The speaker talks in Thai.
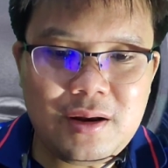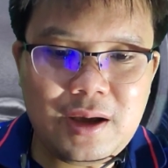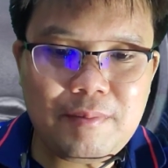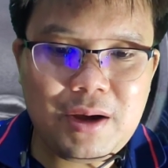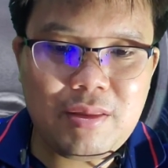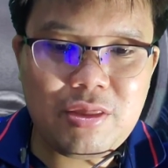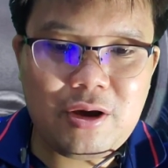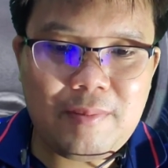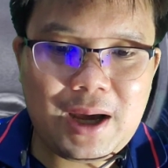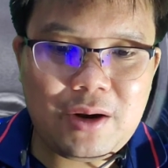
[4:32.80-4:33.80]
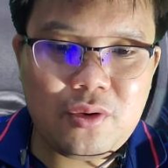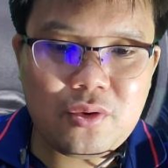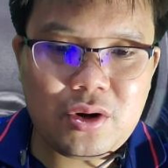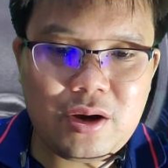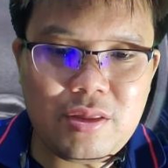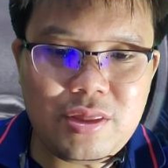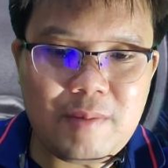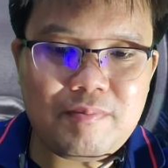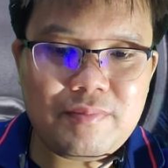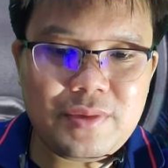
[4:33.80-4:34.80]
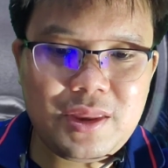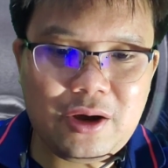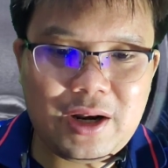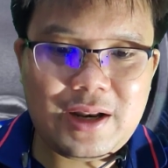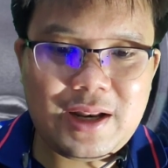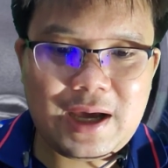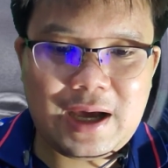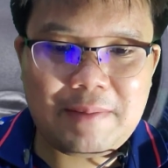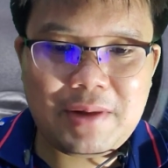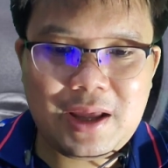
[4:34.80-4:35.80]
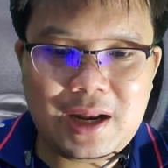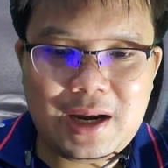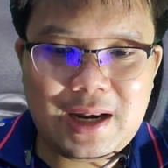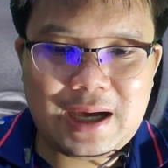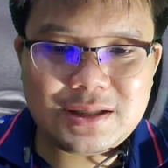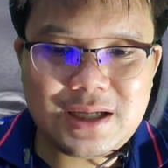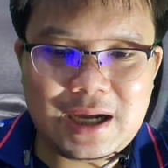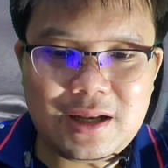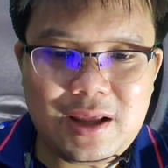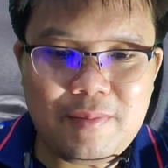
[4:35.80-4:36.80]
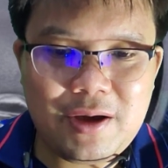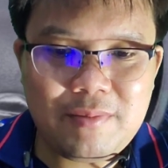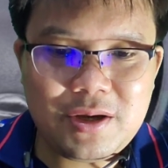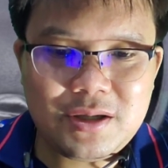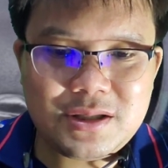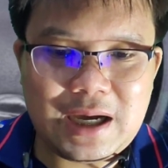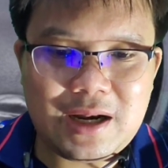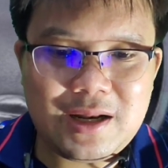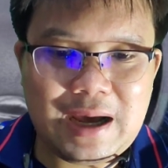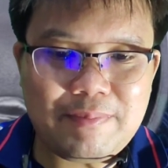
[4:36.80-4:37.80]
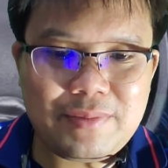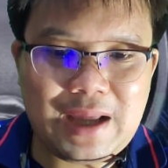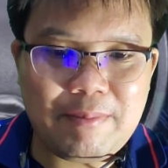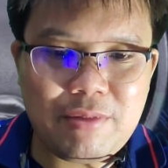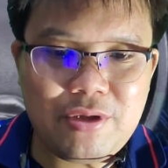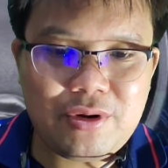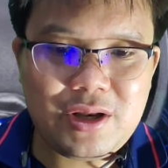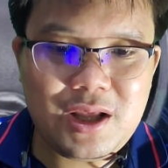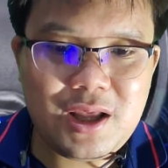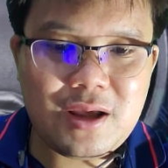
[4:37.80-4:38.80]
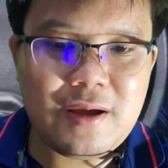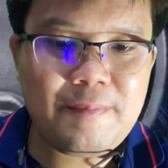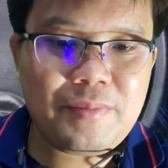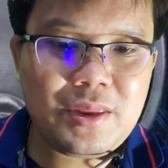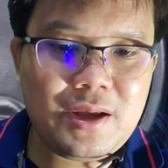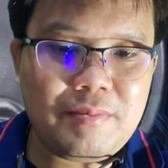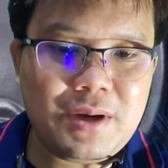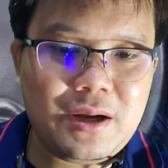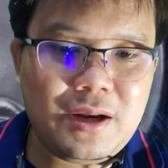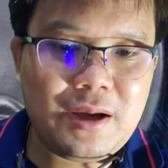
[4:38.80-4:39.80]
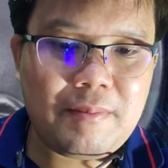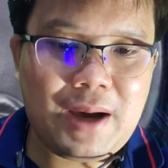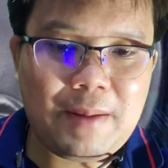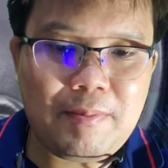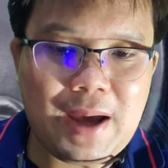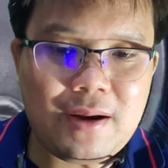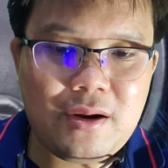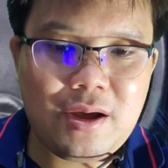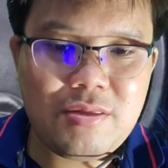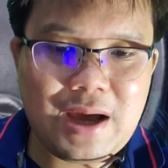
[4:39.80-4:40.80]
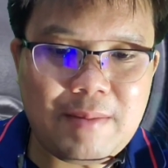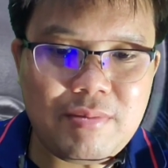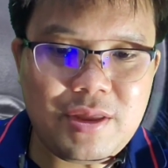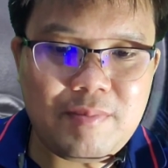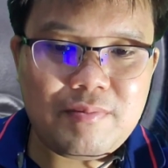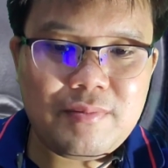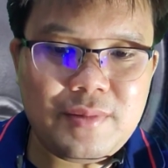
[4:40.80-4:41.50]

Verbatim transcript: หนึ่งหมื่นสองพันหกร้อยสิบ ดอลลาร์นะครับหลังจากที่เพิ่มขึ้นจากระดับต่ำสุดที่หนึ่งหมื่นหนึ่งพันแปดร้อยสามสิบ